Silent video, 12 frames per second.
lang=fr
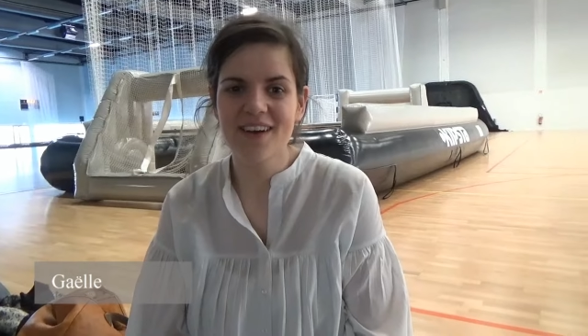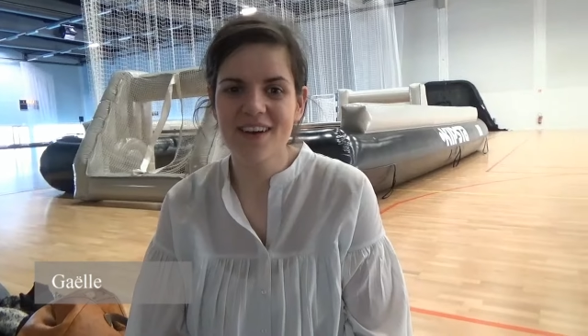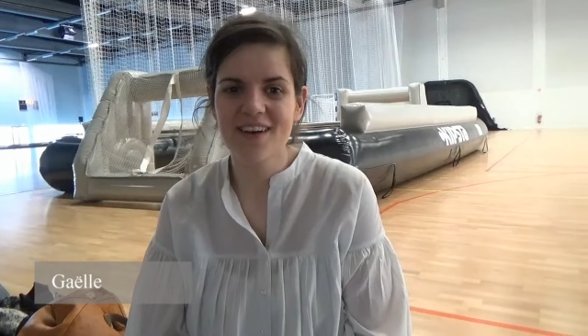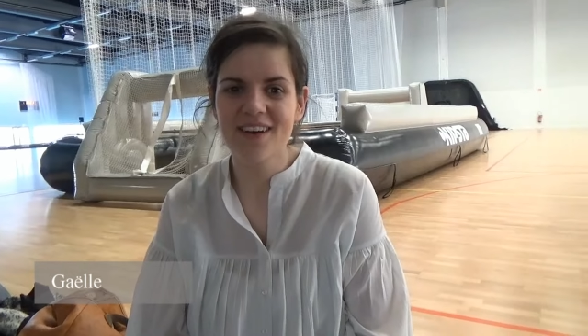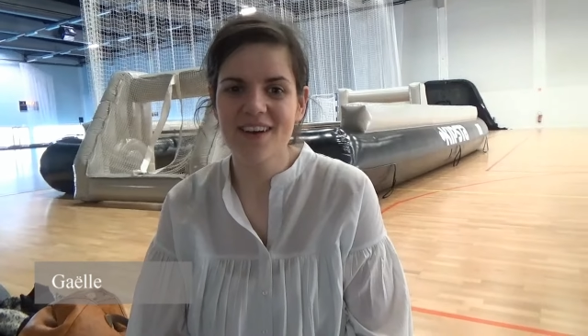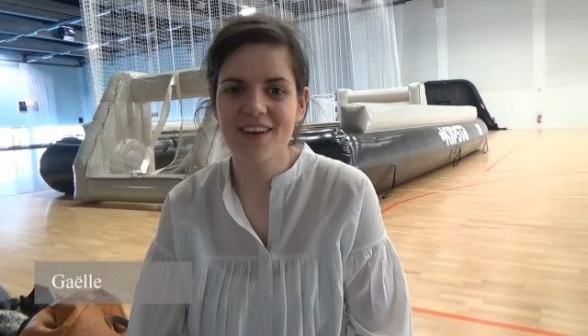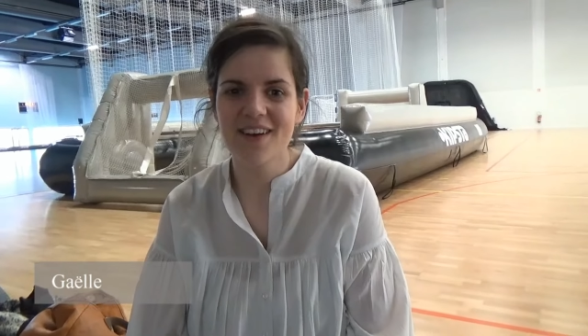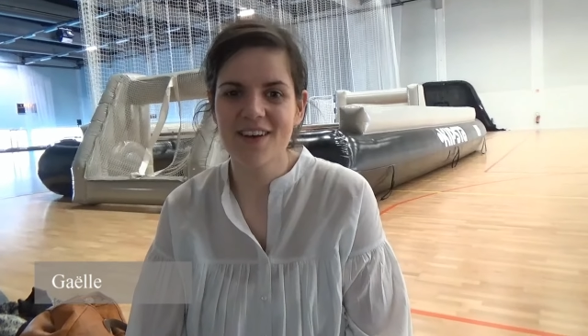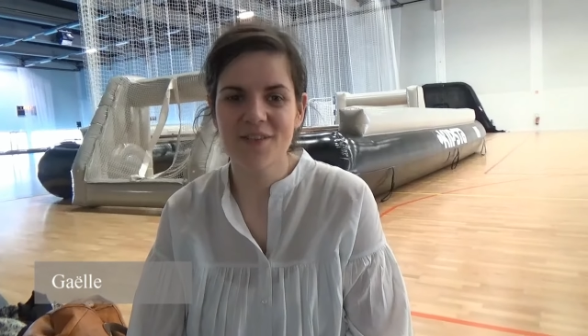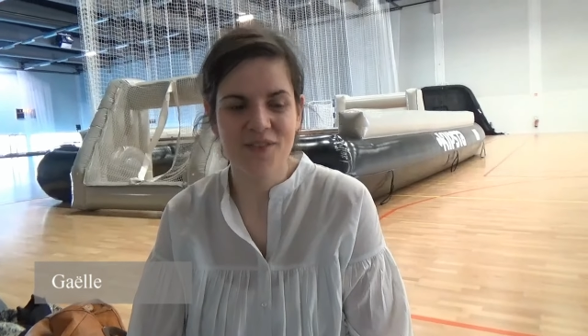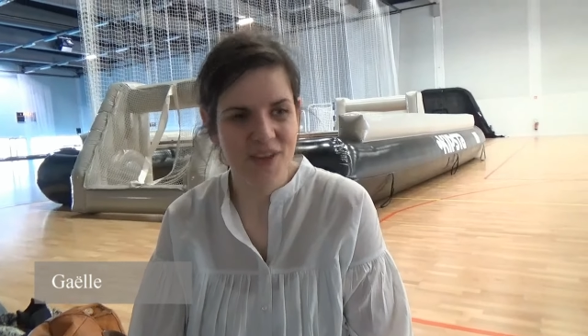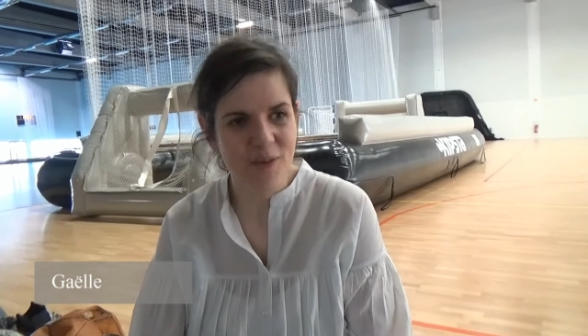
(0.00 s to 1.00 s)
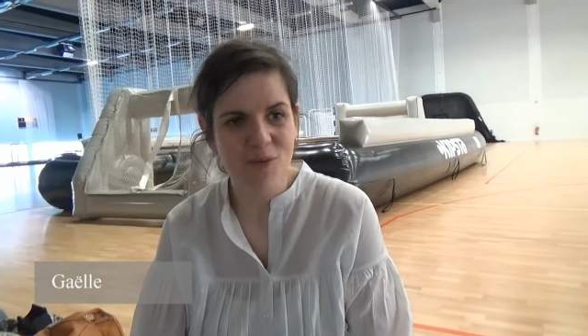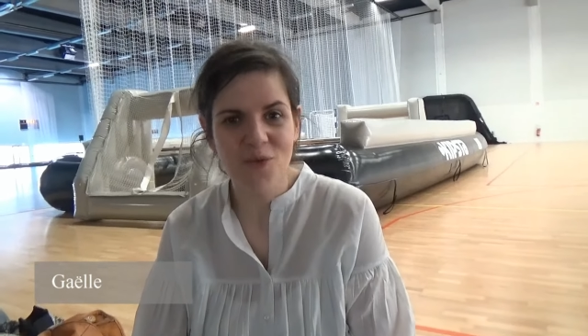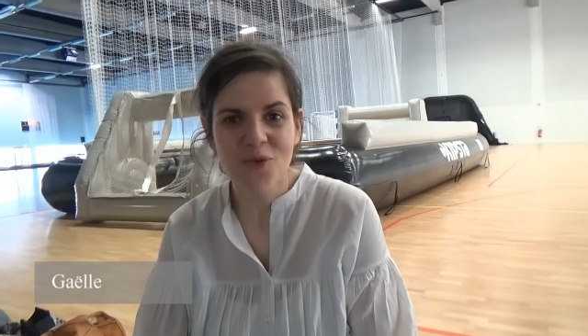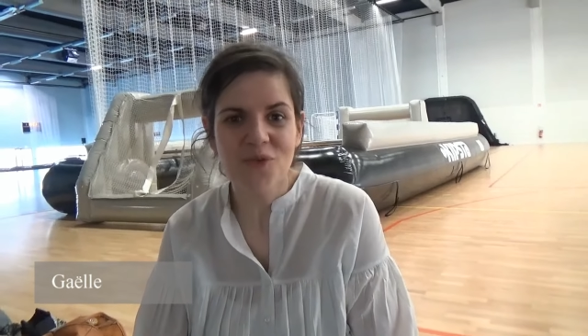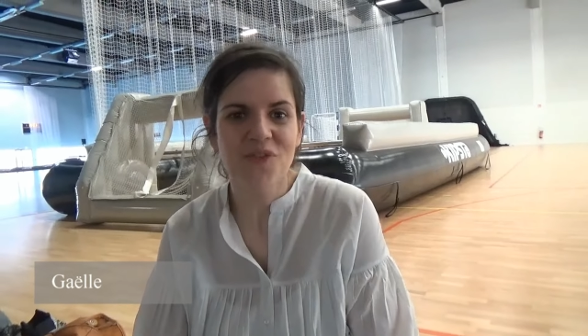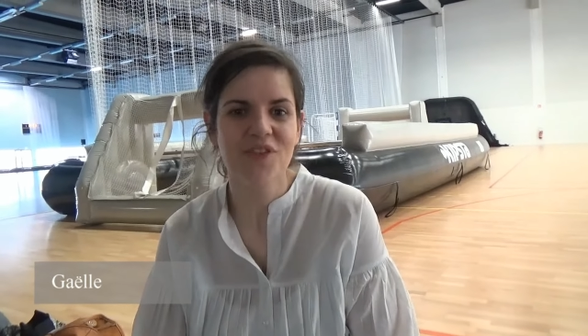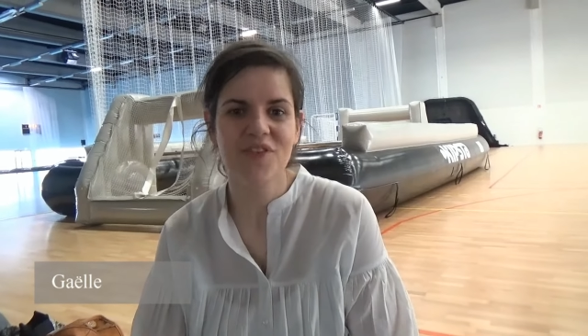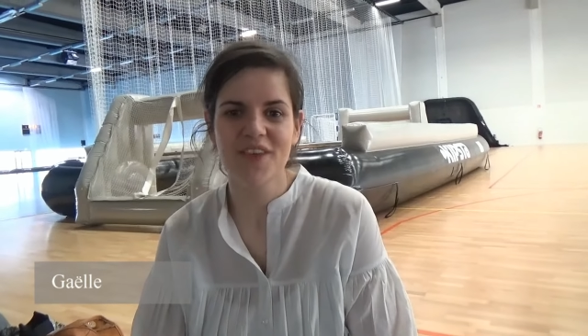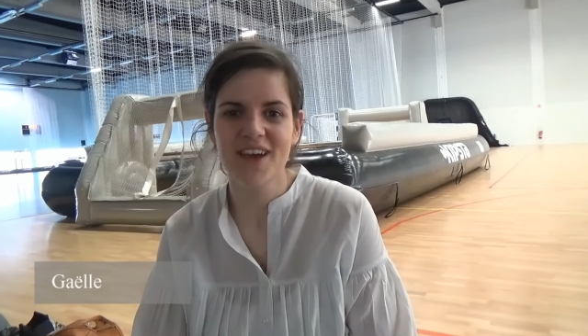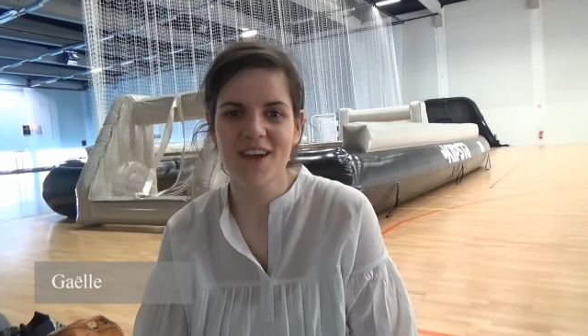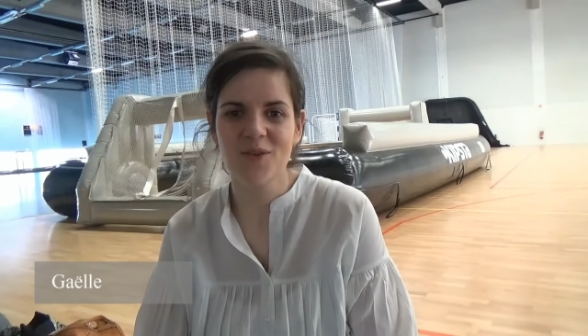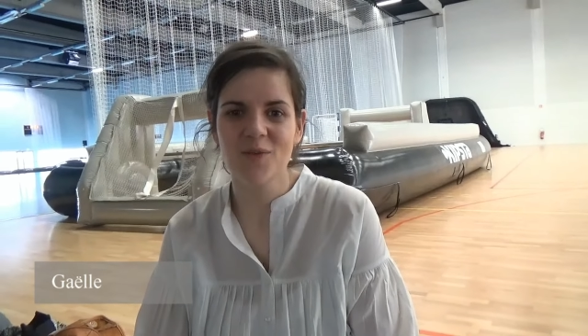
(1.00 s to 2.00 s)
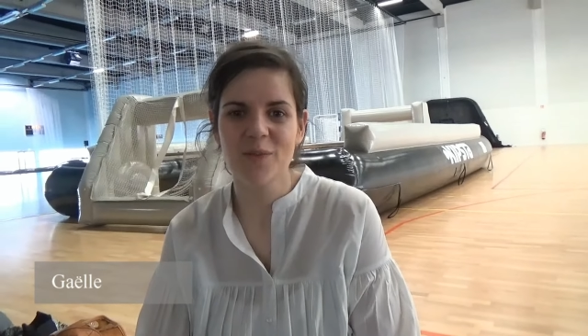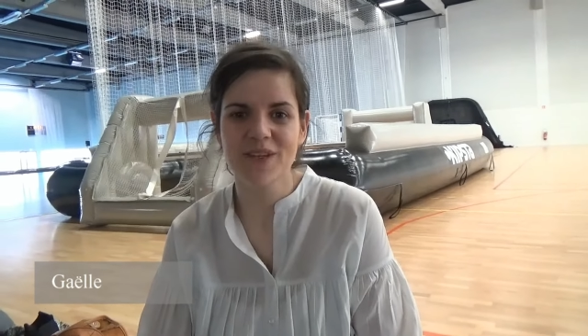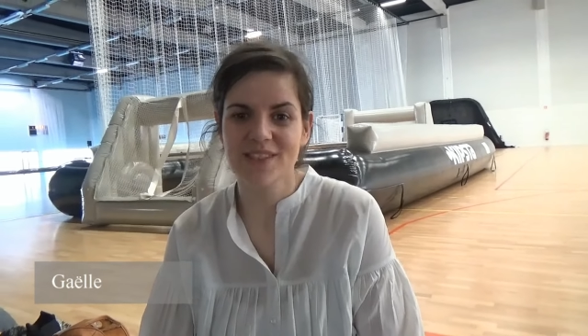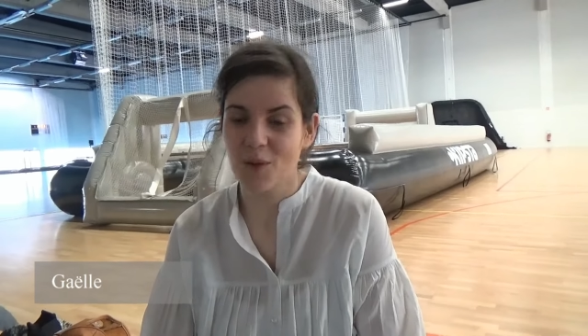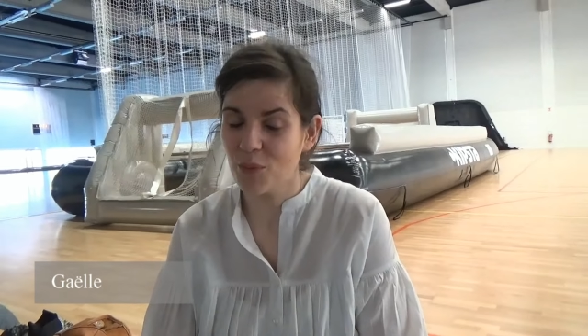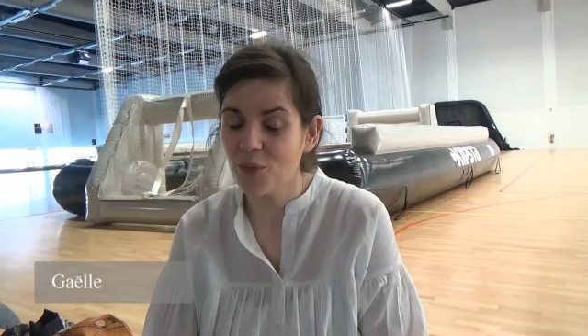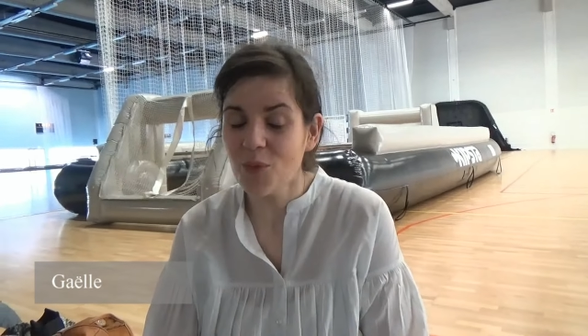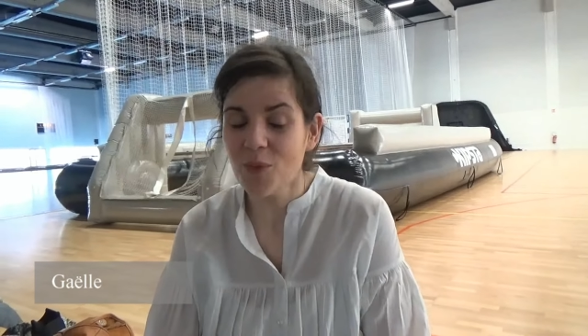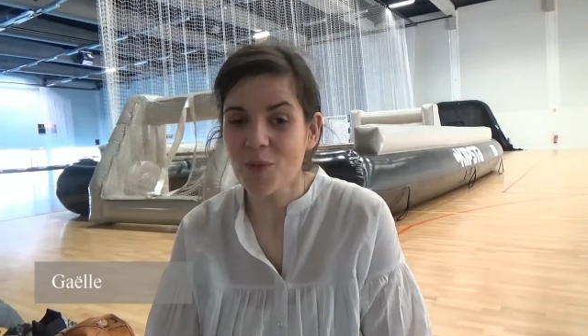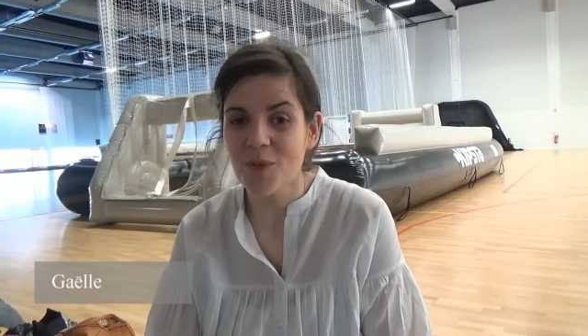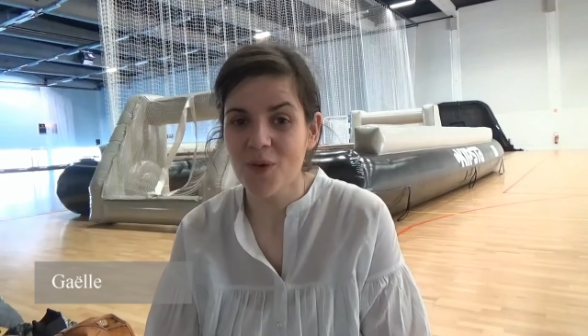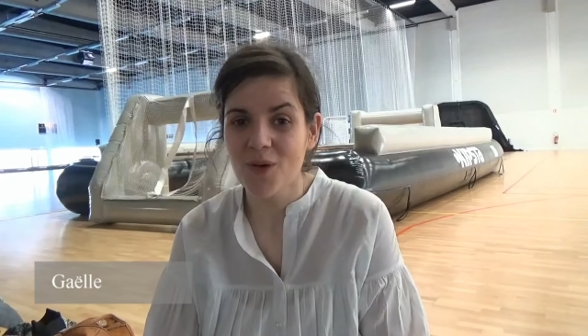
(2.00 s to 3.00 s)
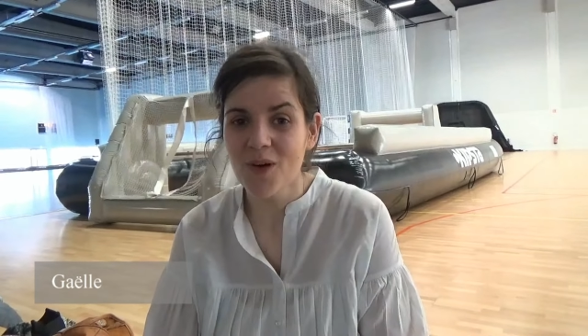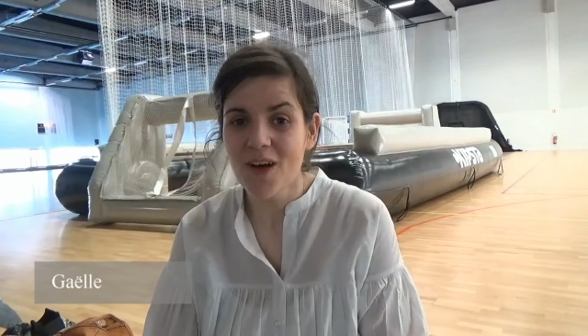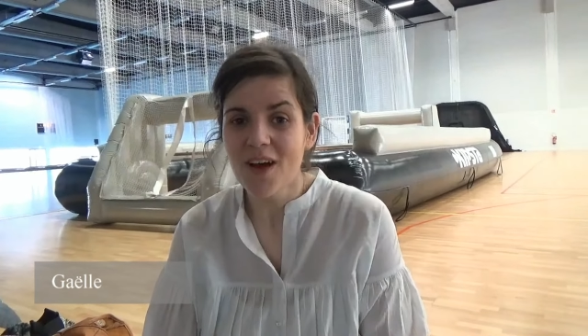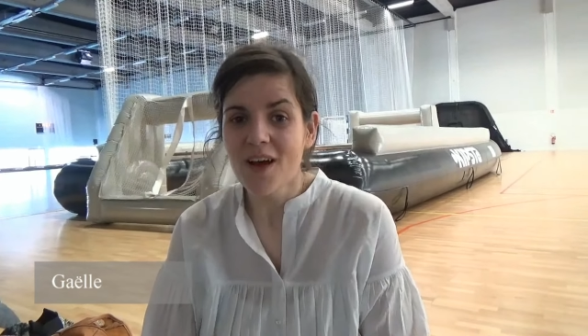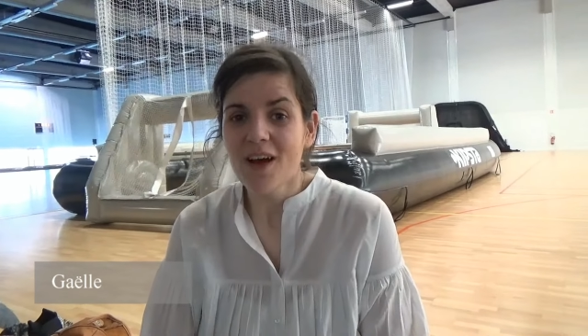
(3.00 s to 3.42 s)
euh, vraiment convivial, on passe un bon moment